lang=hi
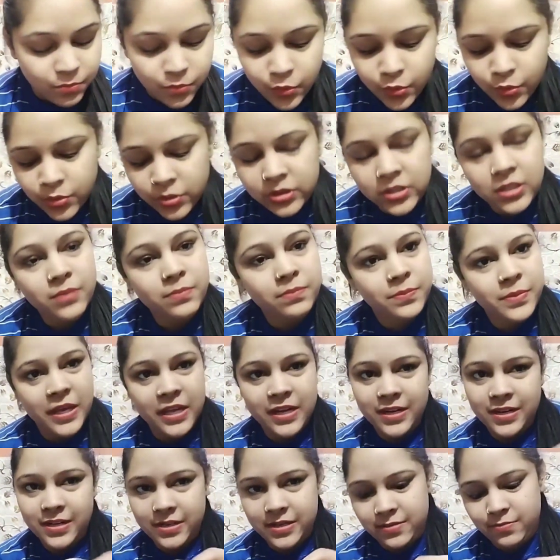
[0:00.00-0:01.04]
बहुत ही
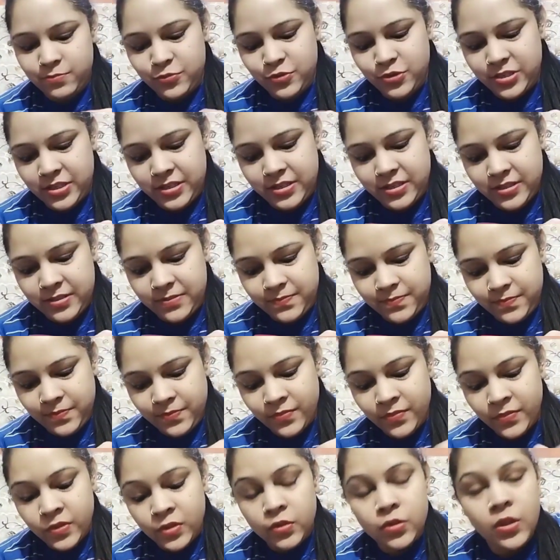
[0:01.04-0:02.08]
प्यारा लगा मुझे ये
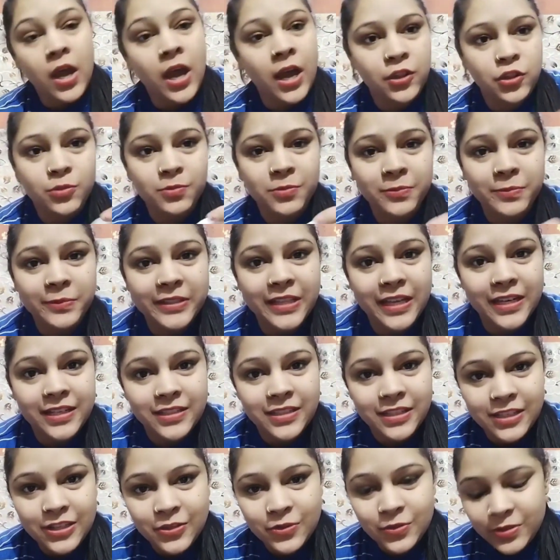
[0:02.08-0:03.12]
हाँ तो मैं बता रही
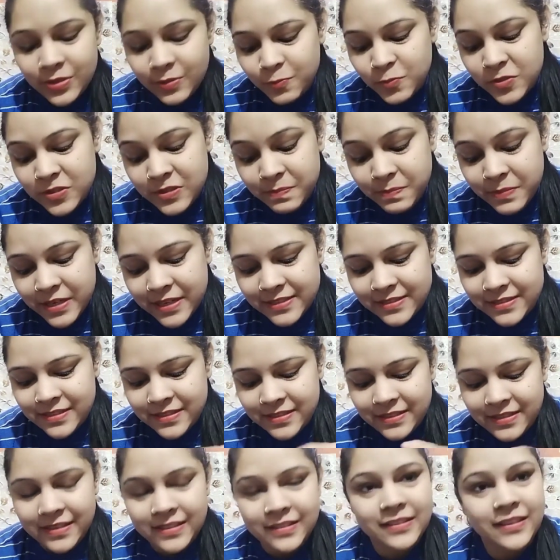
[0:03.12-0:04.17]
थी कि इन्होंने मुझसे पार्सल
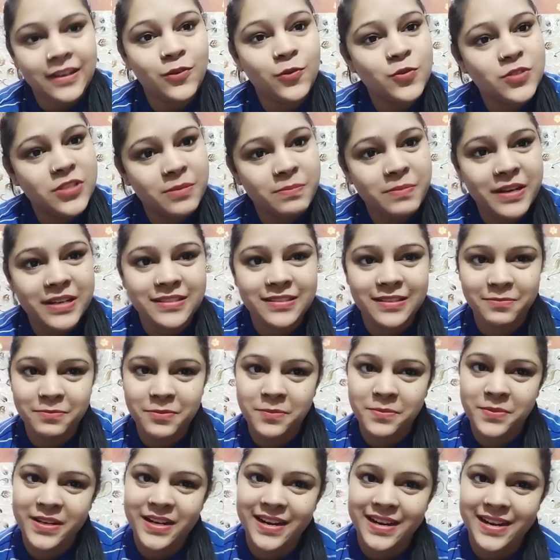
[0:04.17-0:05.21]
लिया था उसी पार्सल
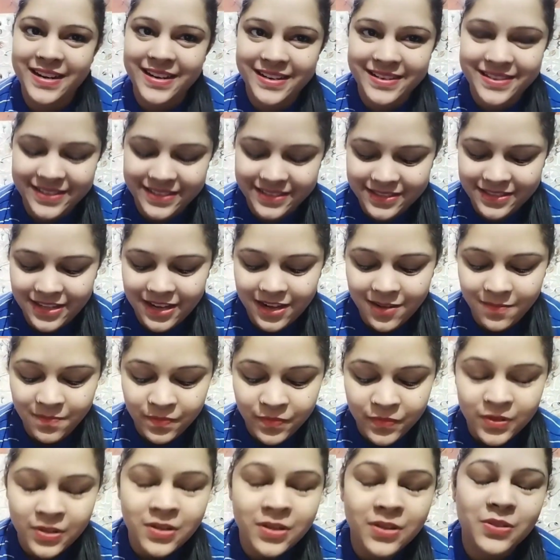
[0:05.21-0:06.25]
पे मेरा एड्रेस था
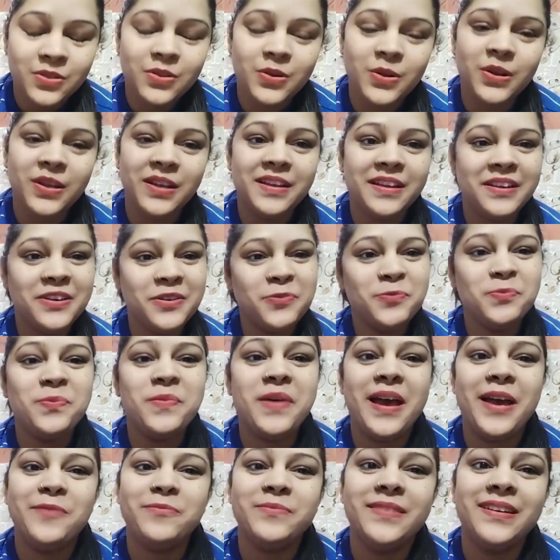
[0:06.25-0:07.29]
तो इन
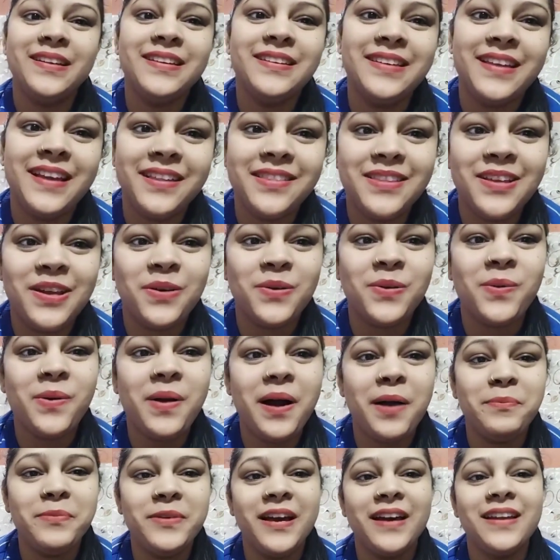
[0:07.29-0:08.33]
मैम ने ये देखो
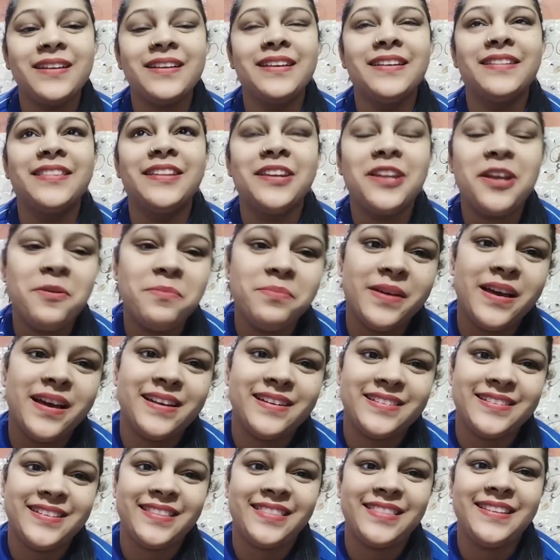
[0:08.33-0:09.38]
आप यार कितना प्यार
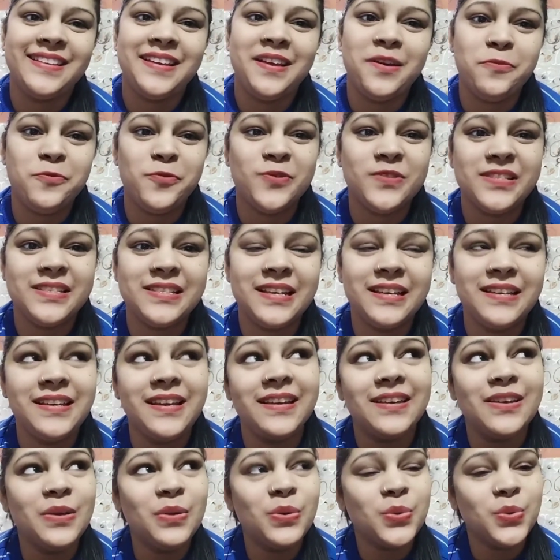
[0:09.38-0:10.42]
करती हैं मुझसे
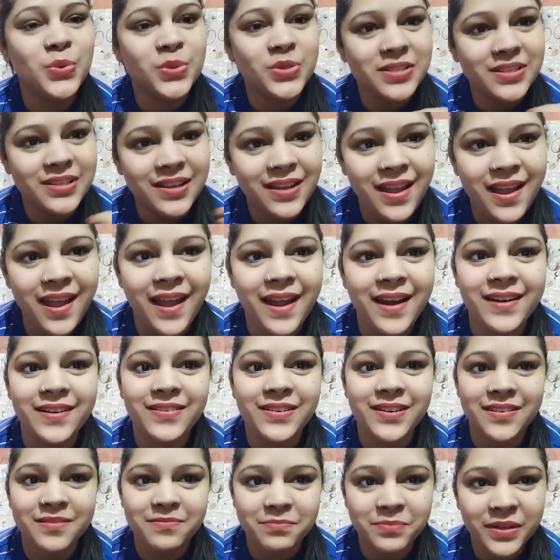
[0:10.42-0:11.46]
ये कि उसी एड
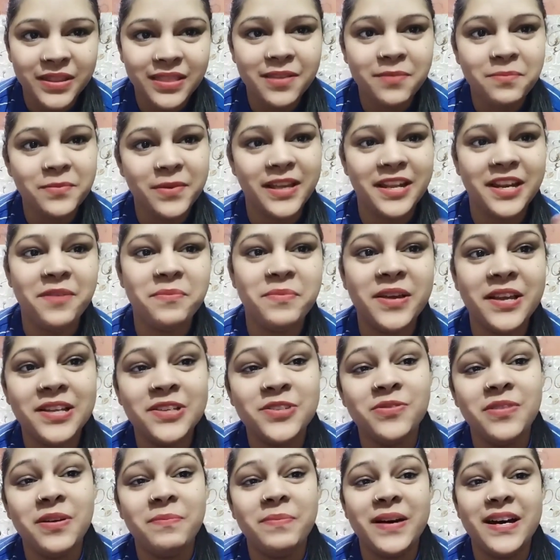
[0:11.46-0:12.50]
मतलब मेरे
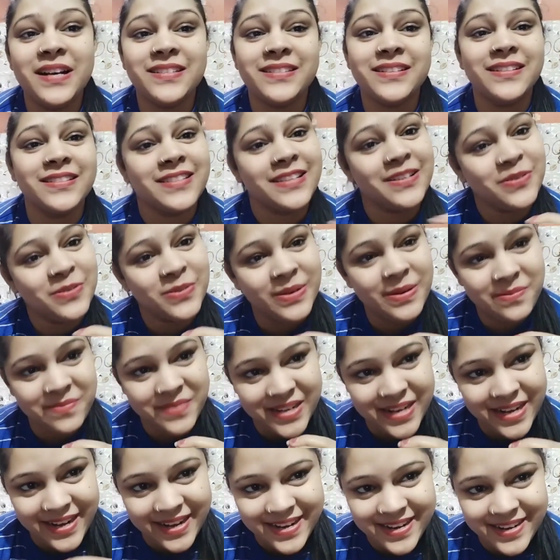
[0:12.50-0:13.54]
भेजे हुए पार्सल से इन्होंने
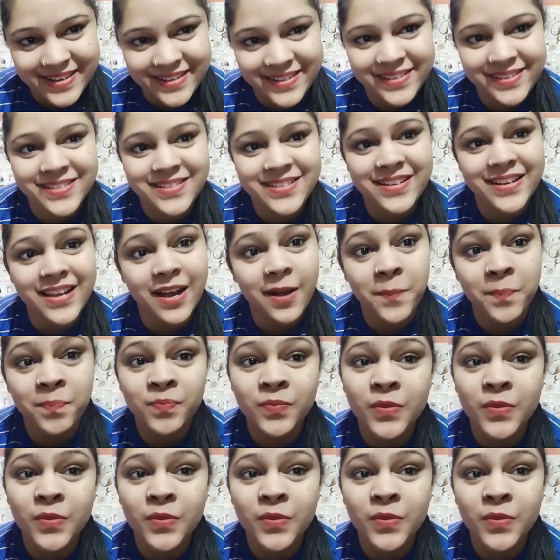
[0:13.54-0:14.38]
मेरा एड्रेस लिया